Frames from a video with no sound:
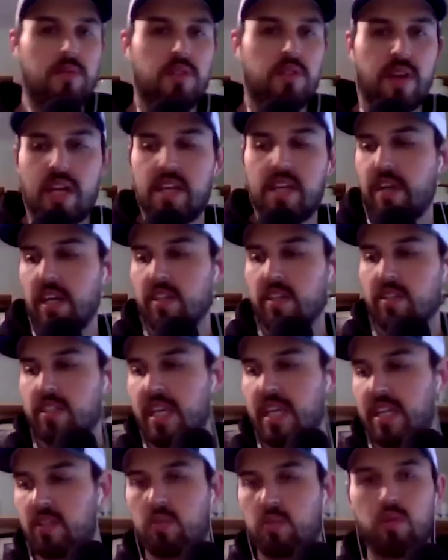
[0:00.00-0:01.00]
Je vais aller vers une
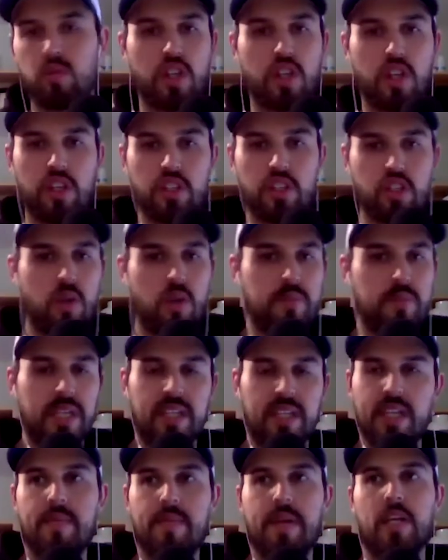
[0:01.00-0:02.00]
diète où je coupe
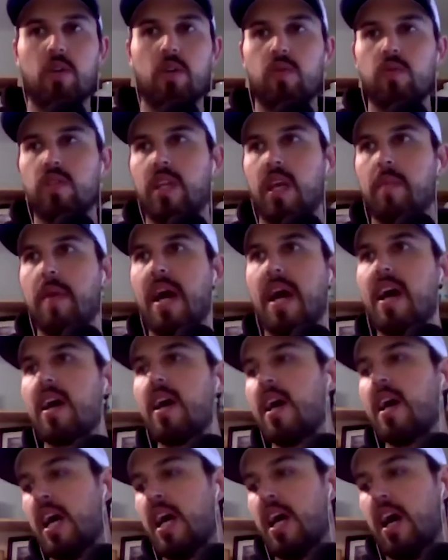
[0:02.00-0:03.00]
certains macronutriments.
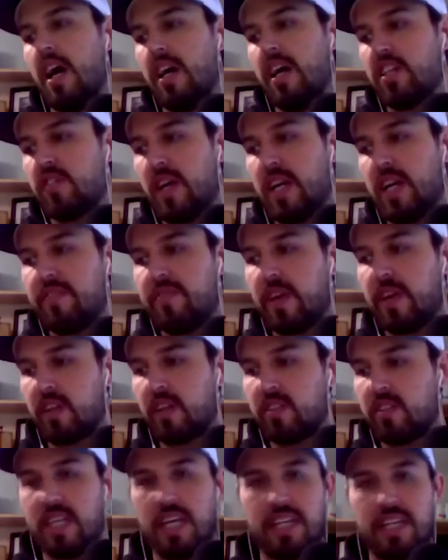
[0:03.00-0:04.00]
Euh, je vais aller faire
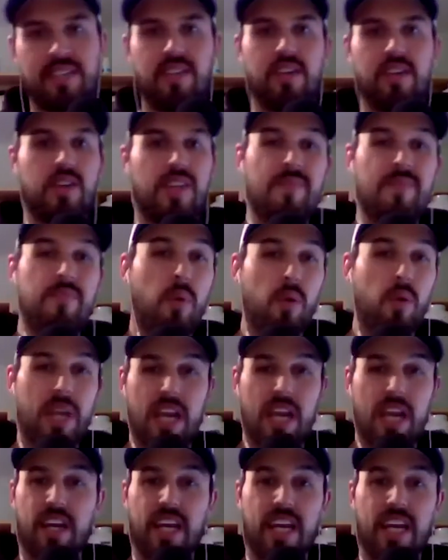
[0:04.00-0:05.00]
une diète euh,
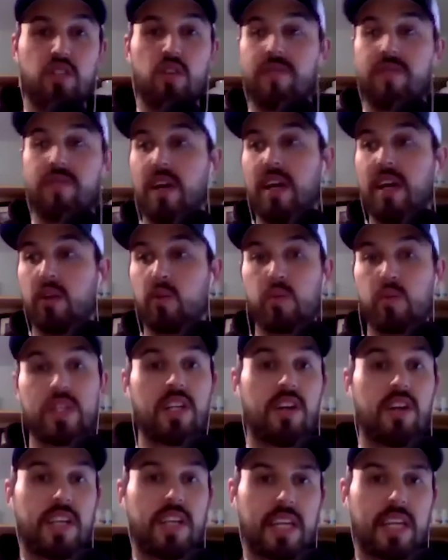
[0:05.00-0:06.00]
hypocalorique. Je vais faire 8
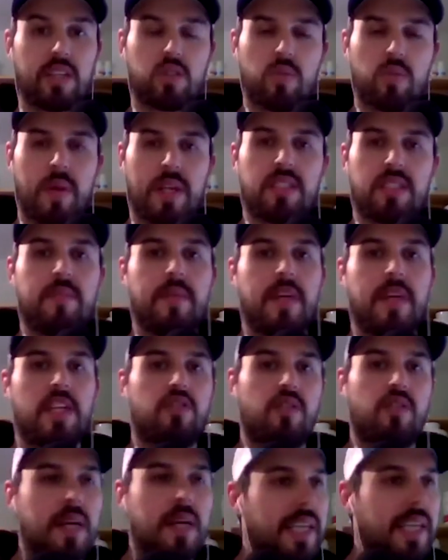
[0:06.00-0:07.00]
heures de cardio par semaine. Je
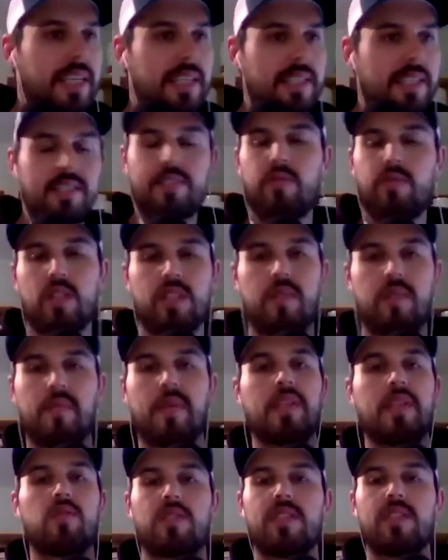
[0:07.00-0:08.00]
vais m'entraîner 6 fois par
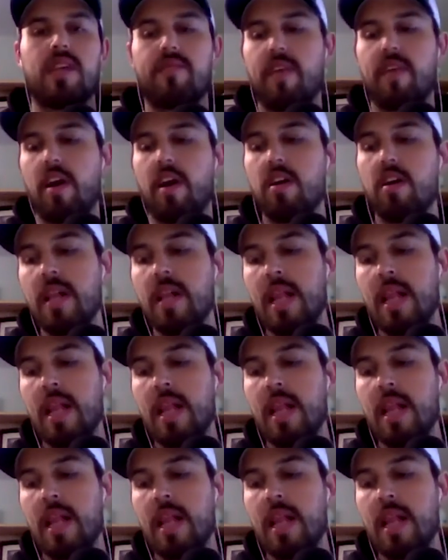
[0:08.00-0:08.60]
semaine, toutes ces affaires-là.